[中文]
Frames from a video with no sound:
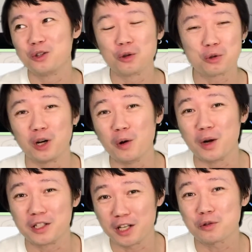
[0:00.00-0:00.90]
就除了
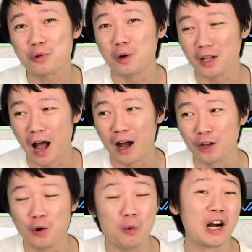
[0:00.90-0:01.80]
我接触过的啊，
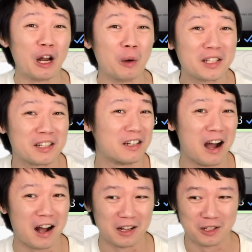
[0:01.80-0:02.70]
有五个俄罗斯人
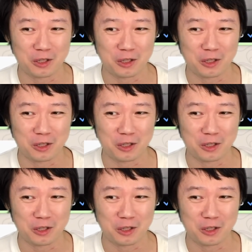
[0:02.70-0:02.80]
啊，